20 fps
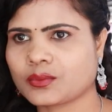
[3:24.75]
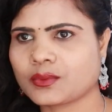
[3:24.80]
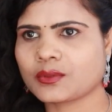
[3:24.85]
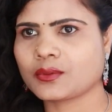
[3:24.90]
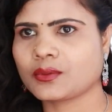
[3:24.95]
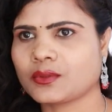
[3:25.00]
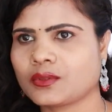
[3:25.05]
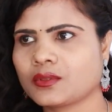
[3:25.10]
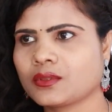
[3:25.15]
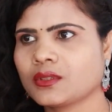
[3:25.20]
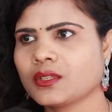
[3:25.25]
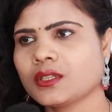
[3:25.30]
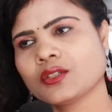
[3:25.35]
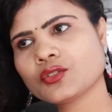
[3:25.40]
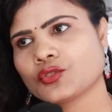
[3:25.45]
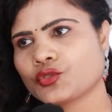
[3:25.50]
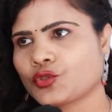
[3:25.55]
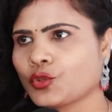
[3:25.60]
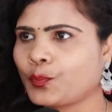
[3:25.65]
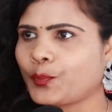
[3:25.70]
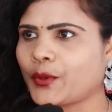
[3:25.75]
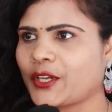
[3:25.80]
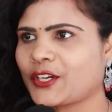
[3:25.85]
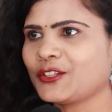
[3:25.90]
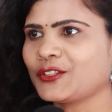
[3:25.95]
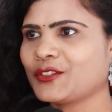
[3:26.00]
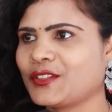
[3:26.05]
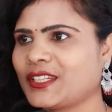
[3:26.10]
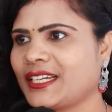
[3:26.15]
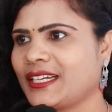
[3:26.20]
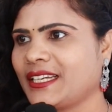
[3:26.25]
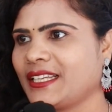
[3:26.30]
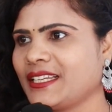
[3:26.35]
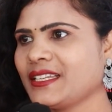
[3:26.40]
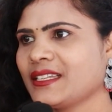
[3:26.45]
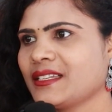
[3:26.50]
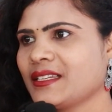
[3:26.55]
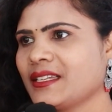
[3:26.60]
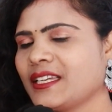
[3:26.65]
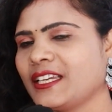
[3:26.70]
ఉంది సూపర్గా ఉందండి
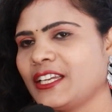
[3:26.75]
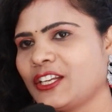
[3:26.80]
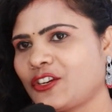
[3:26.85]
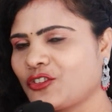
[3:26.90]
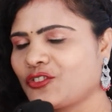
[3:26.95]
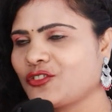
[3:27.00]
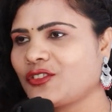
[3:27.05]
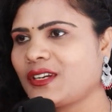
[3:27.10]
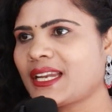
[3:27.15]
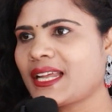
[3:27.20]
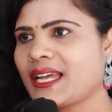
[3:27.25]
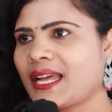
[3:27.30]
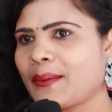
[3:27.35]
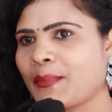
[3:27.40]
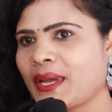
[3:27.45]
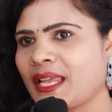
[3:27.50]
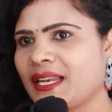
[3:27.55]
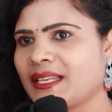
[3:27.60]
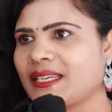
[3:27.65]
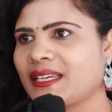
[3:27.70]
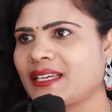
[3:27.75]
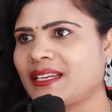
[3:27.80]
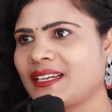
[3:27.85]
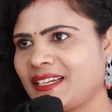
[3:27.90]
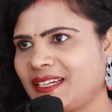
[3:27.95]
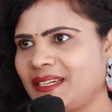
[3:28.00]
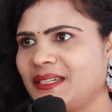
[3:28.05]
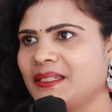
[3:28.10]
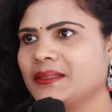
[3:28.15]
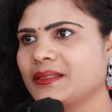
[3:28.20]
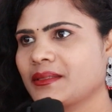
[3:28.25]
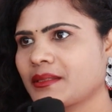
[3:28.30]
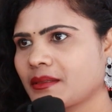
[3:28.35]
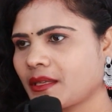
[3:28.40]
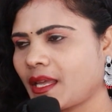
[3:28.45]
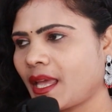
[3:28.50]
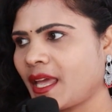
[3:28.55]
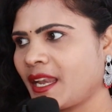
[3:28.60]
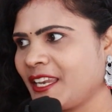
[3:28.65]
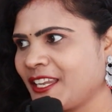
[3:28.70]
ఈ రోజుల్లో అమ్మాయిలకి ఎలా
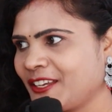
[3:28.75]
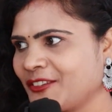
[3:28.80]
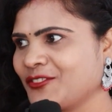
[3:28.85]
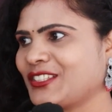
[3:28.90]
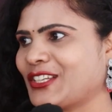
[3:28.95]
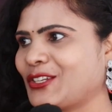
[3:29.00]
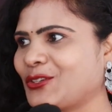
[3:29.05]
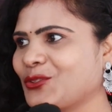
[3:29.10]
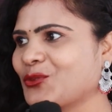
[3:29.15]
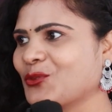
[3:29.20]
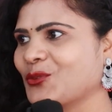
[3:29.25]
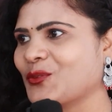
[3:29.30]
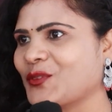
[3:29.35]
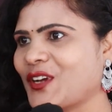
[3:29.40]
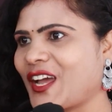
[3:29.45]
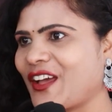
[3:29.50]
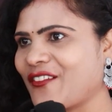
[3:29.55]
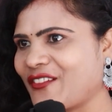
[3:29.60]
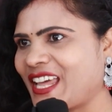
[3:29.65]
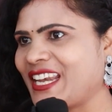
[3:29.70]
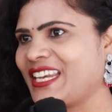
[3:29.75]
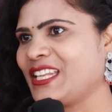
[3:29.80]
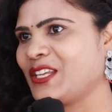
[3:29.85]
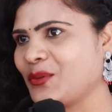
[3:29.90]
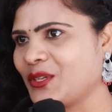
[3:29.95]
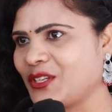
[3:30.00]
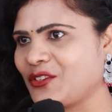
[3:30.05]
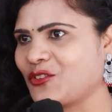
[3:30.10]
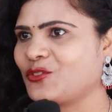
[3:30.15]
అన్యాయం జరుగుతుందో అవన్నీ ఈ